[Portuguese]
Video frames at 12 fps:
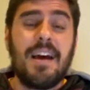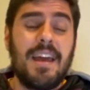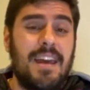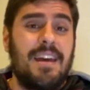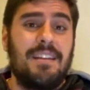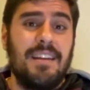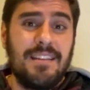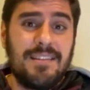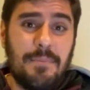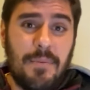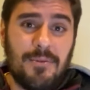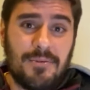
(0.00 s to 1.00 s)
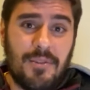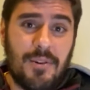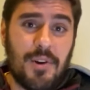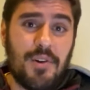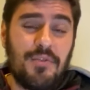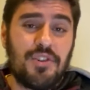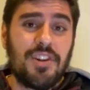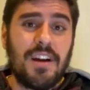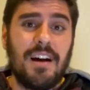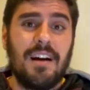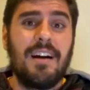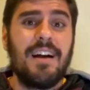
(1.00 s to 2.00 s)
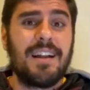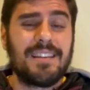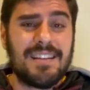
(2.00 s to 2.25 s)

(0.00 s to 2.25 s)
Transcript: E é nesse ponto agora que eu vou chegar.